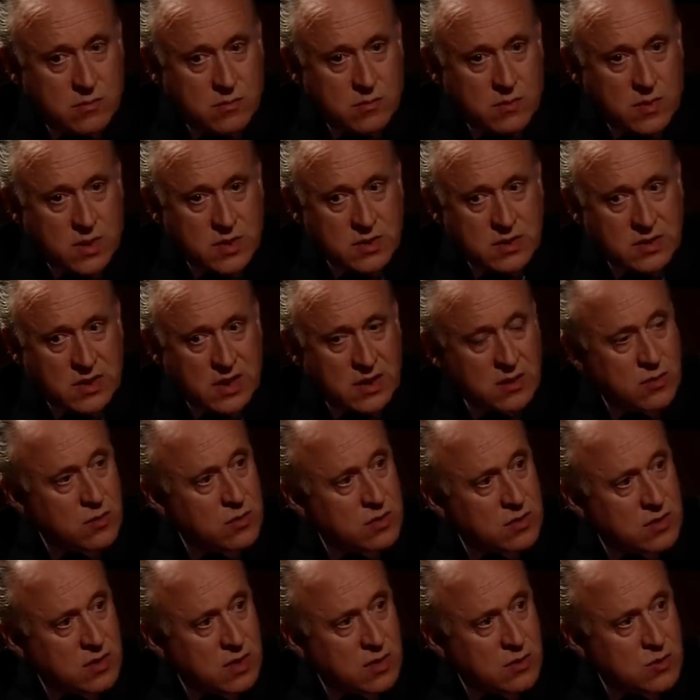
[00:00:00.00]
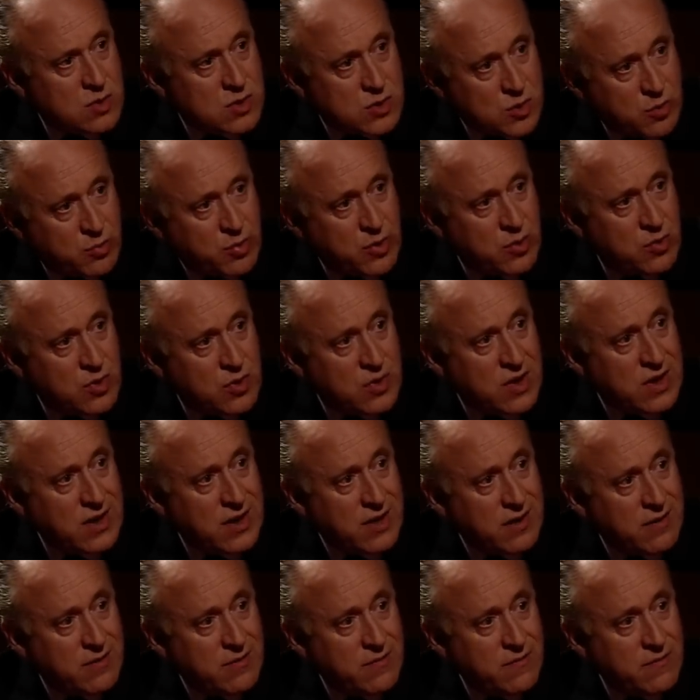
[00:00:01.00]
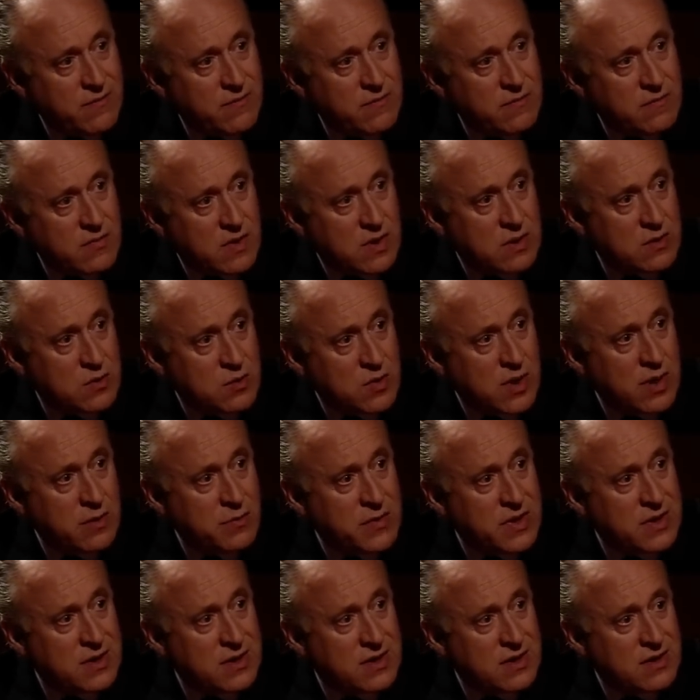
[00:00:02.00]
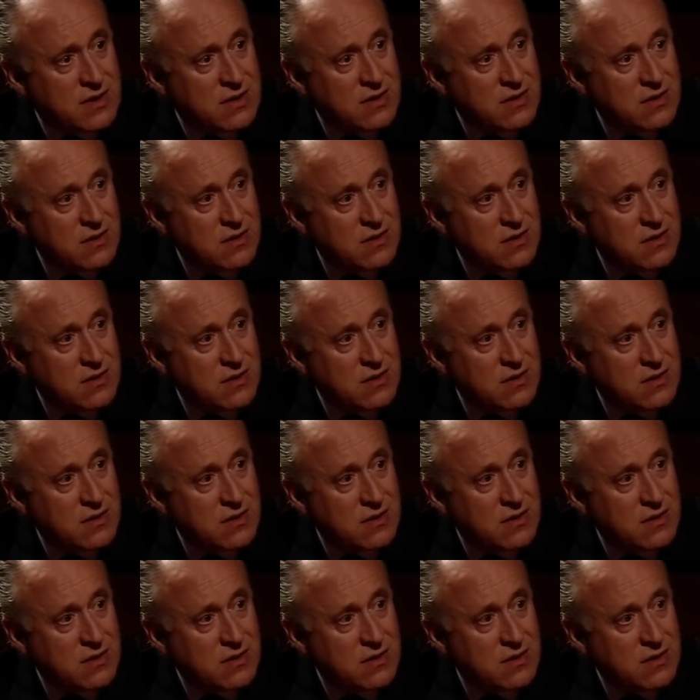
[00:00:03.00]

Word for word: Hasta donde nuestro pueblo quiera, naturalmente,